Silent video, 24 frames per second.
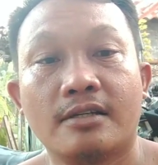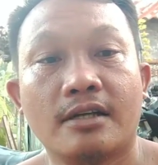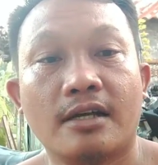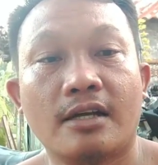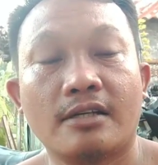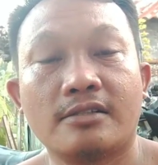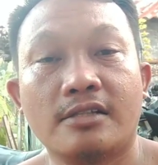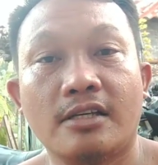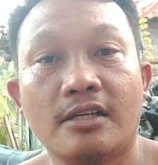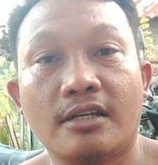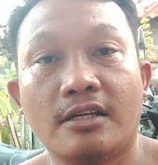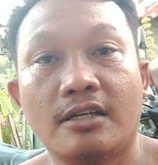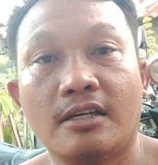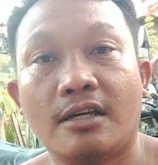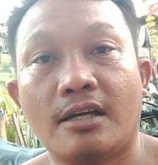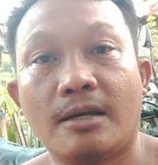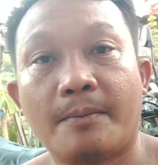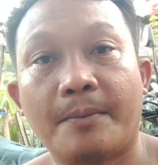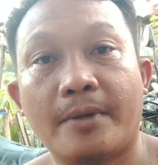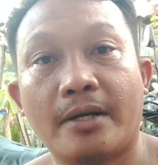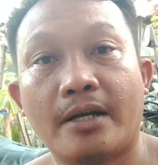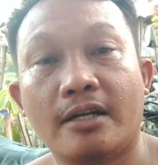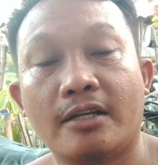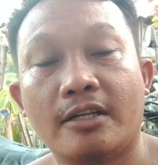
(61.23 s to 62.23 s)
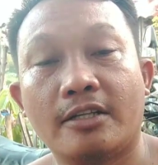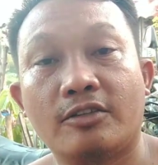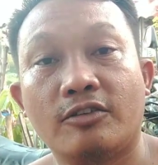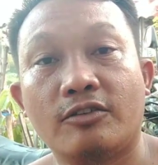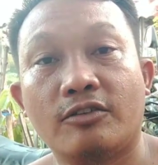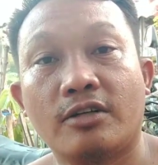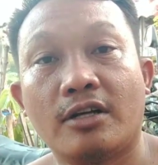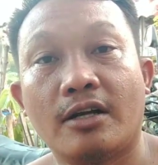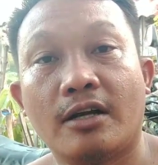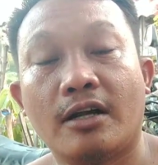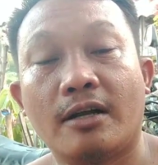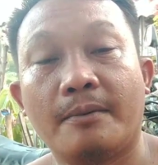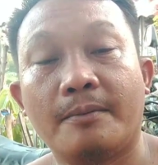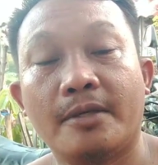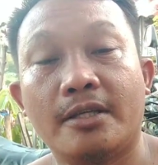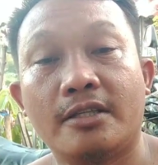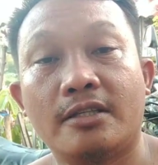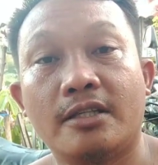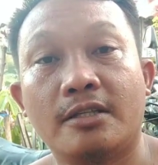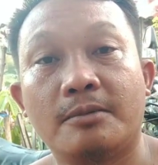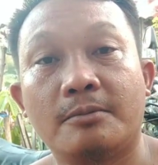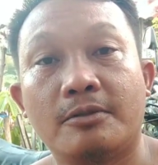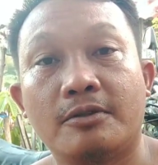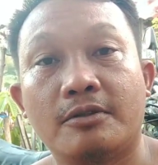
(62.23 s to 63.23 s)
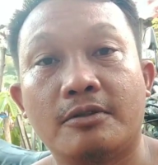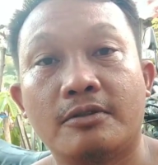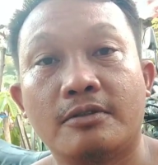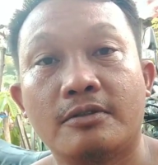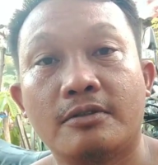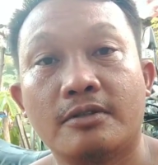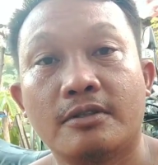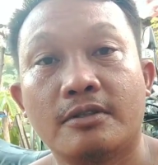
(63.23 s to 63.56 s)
kasi kapag ganito yung gagamitin mo